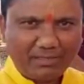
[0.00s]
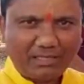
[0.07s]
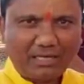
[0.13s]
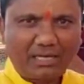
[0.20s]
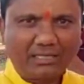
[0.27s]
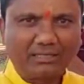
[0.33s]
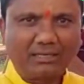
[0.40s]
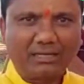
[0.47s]
भी
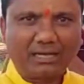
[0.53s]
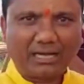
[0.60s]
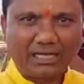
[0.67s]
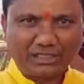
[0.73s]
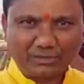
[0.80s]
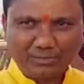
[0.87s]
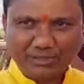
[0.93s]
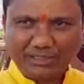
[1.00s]
कहा था
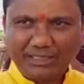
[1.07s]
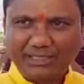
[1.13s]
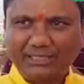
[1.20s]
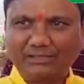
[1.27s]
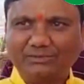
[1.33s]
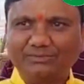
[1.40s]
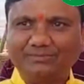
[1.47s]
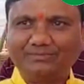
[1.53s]
आज भी कह
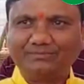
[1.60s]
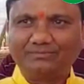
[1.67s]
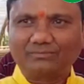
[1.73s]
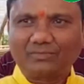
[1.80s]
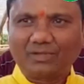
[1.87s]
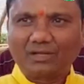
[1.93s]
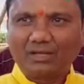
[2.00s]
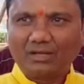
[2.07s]
रहा
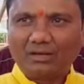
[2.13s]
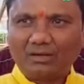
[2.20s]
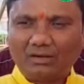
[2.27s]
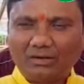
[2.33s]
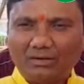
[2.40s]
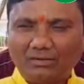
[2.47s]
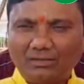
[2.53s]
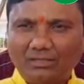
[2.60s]

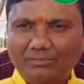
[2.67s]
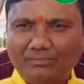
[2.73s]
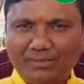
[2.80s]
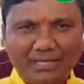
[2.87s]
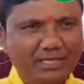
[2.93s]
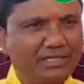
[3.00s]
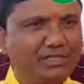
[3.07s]
हूँ और मेरी